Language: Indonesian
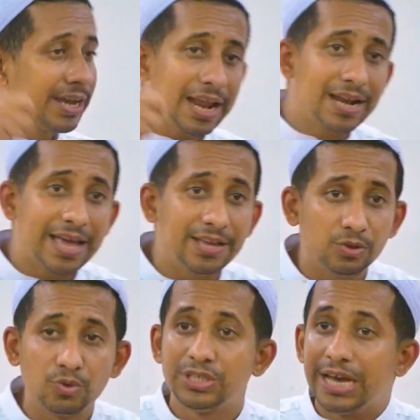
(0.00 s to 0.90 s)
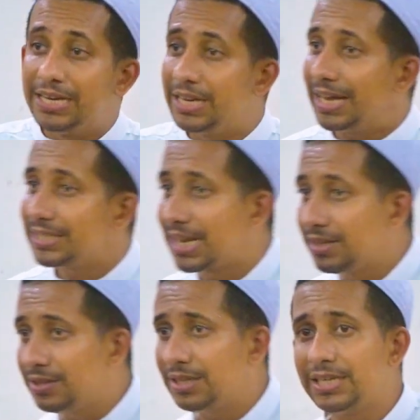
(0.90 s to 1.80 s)
Karena itu jadilah
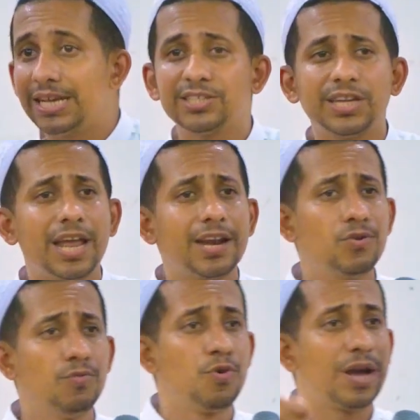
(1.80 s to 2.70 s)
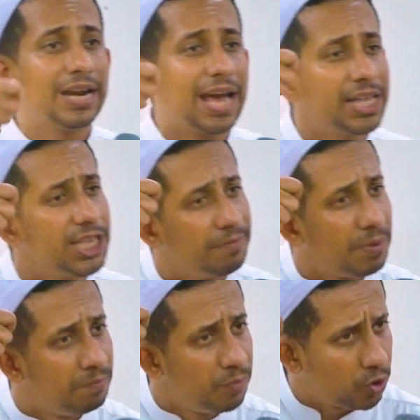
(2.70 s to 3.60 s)
santri yang selalu bukan hanya
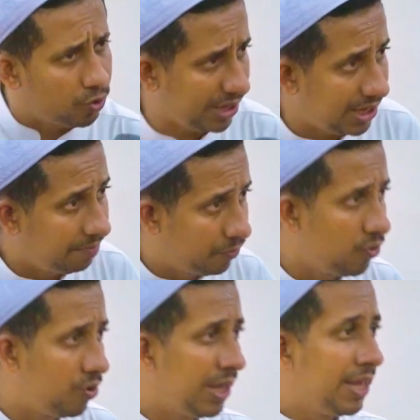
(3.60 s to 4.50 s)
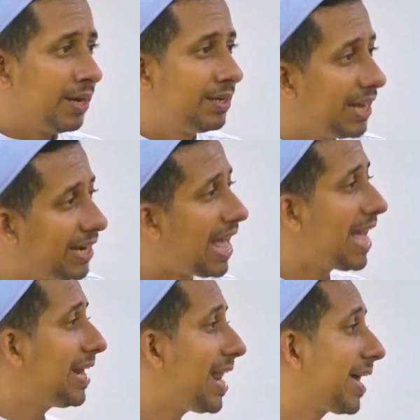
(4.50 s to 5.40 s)
memburu ilmu dan
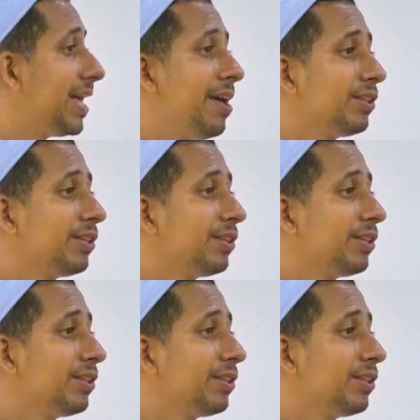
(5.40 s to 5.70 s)
akhlak,